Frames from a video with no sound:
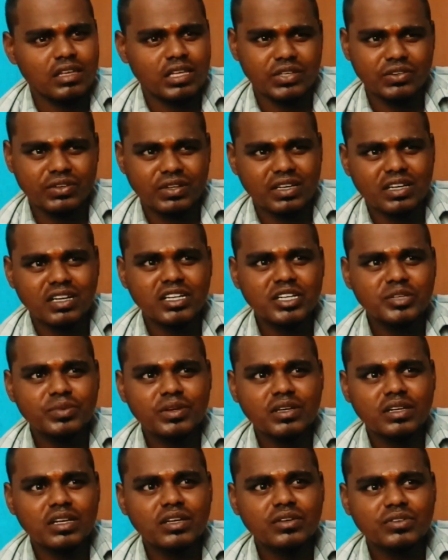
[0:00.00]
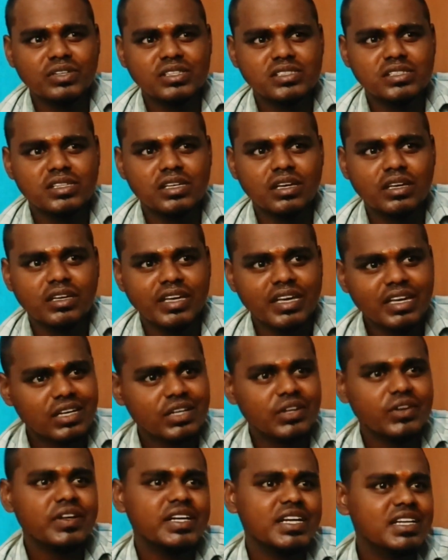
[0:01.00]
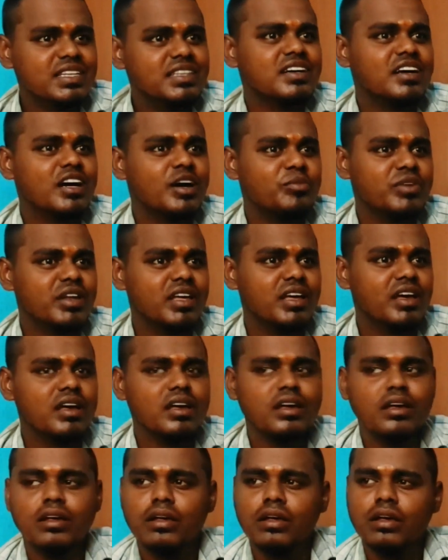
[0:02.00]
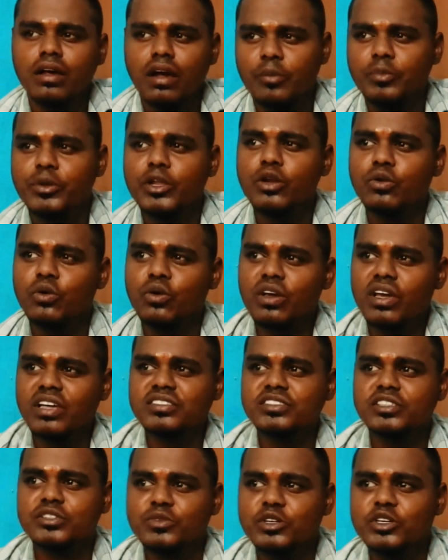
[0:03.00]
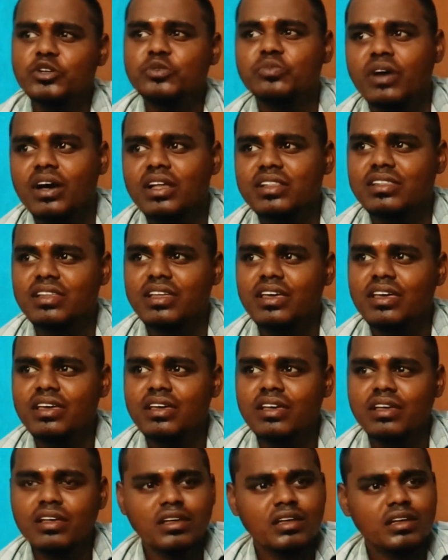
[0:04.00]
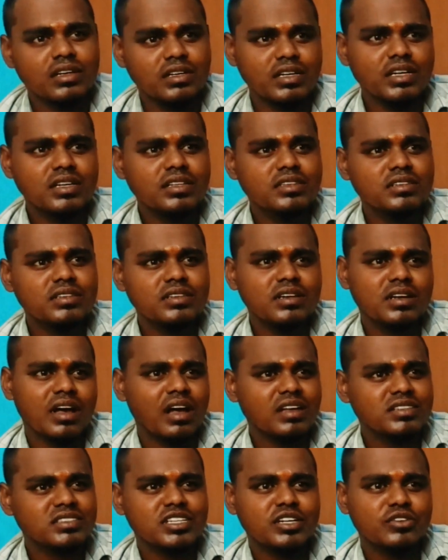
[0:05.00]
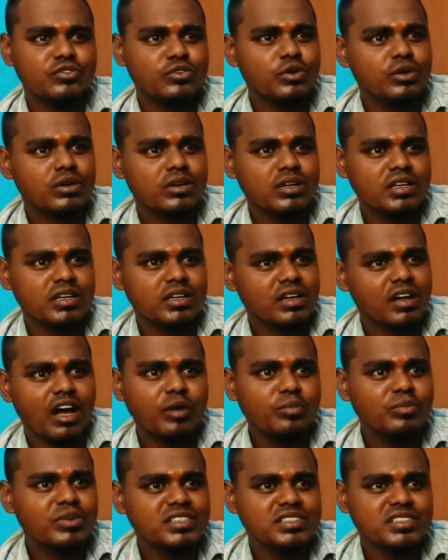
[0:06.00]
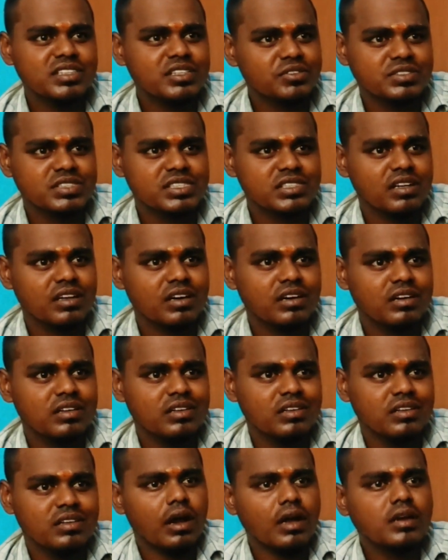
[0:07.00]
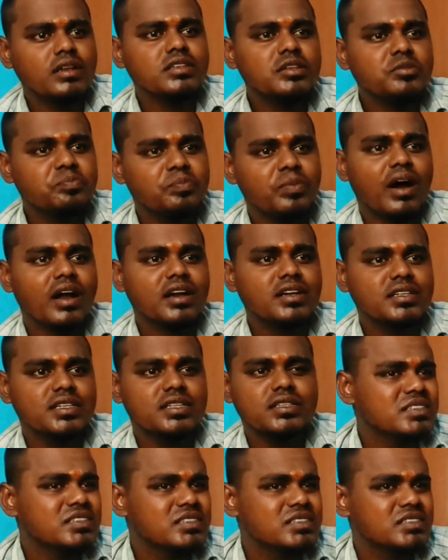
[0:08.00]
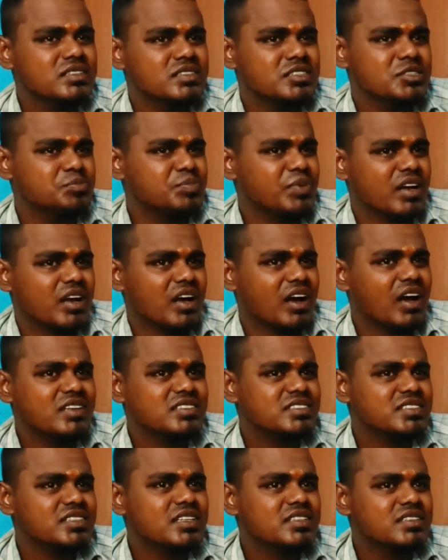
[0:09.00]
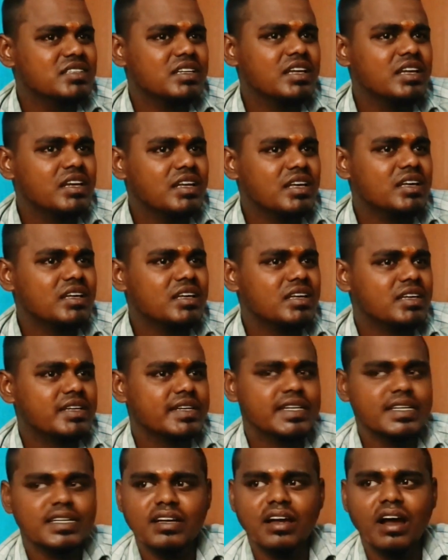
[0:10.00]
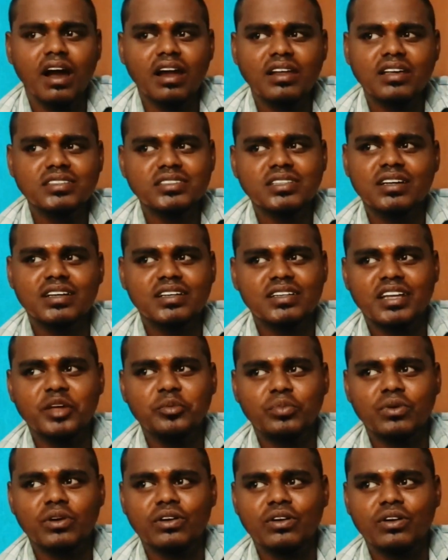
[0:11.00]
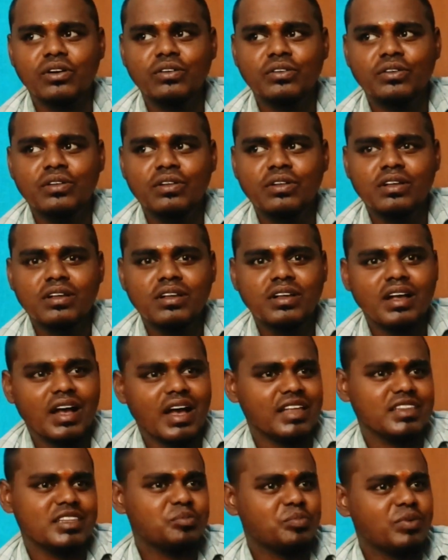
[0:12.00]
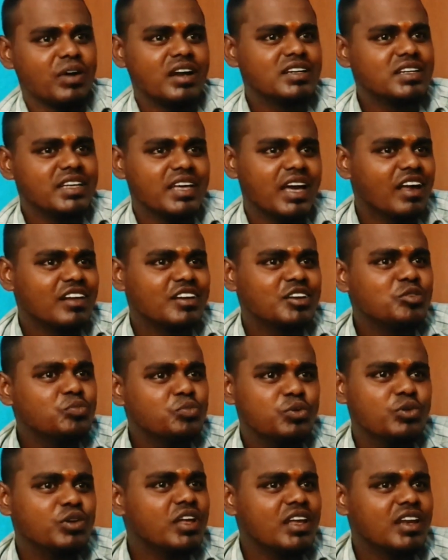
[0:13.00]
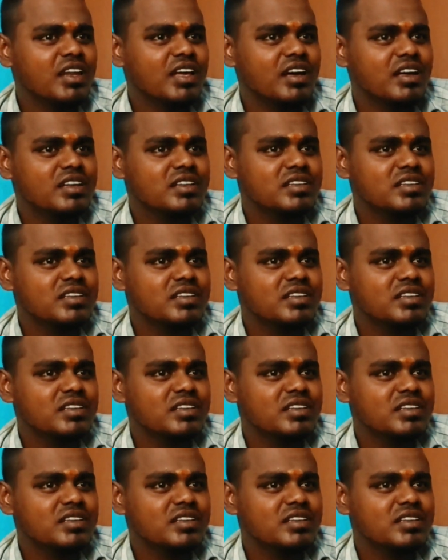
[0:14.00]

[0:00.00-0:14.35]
இவங்க ரெண்டு பேரையும் வச்சு ஏற்கனவே எடுத்த முடிய அப்படியே லொக்கேஷன் மட்டும் மாற்றி எடுத்து காஞ்சனா ஃபோருக்கு காமெடி சீனாக வச்சுக்கலாம் அடுத்து பாட்டு இப்போ காஞ்சனா த்ரீயில் ரெண்டு கானா சாங் ட்ரை பண்ணோம் அந்த பாட்டு யாருக்கும் புரியல